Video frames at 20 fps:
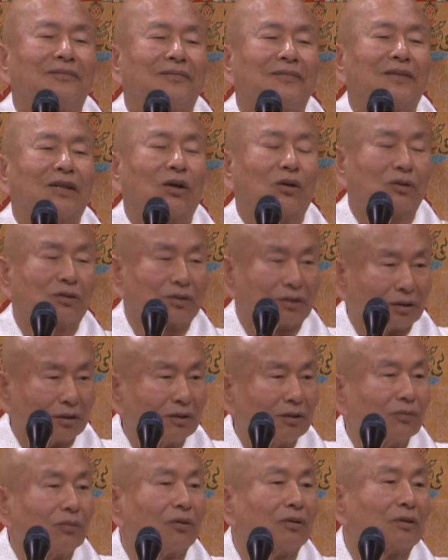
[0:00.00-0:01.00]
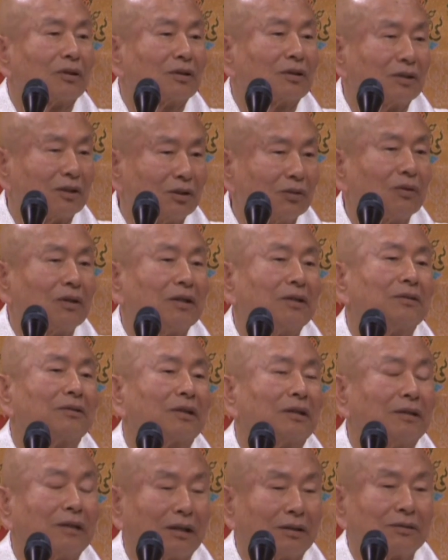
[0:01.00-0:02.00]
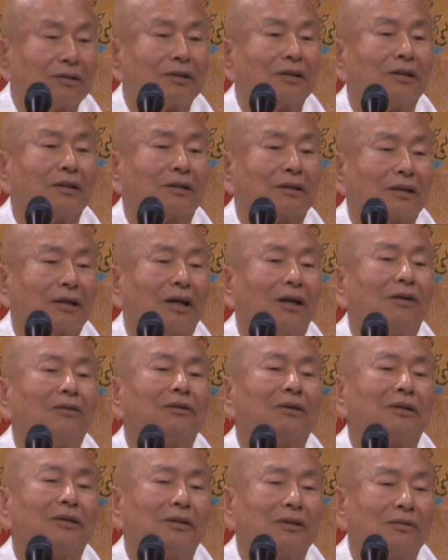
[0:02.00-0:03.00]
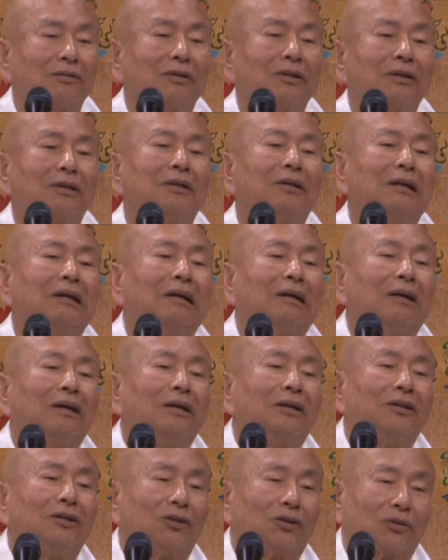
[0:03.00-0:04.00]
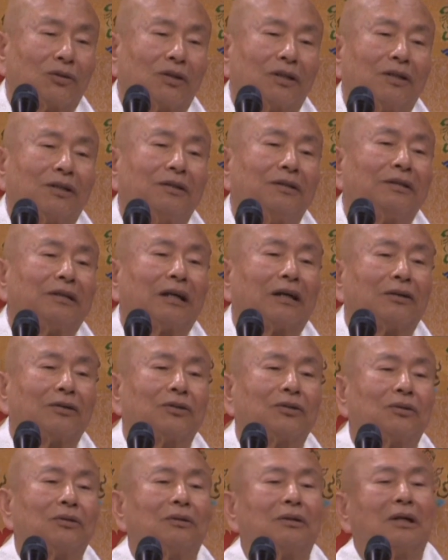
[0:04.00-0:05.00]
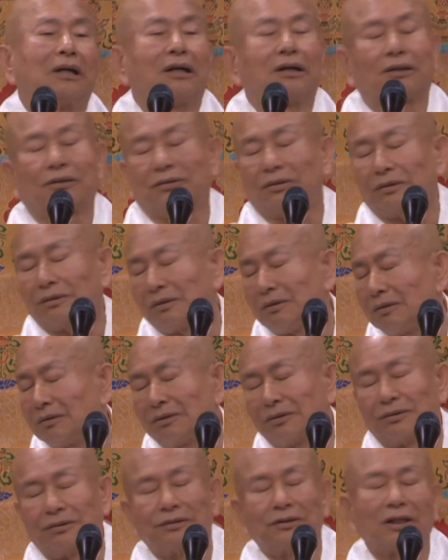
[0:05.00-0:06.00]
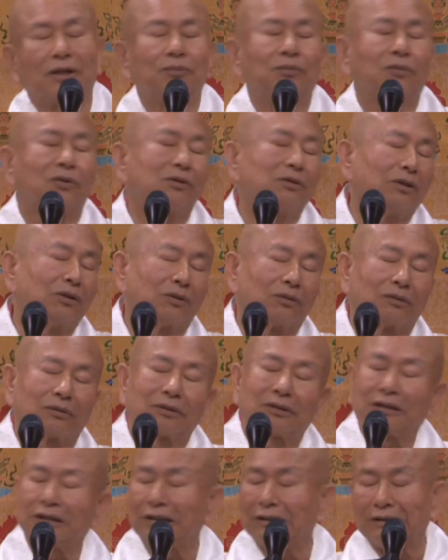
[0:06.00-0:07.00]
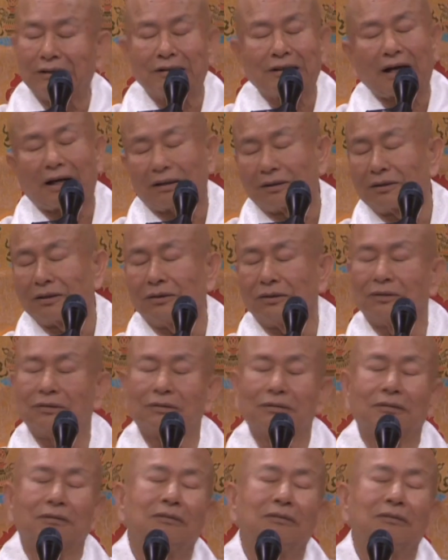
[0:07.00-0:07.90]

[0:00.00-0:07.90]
而舍利佛的地位真的是很高，因为有的人讲说啊，释迦牟尼佛第一大弟子。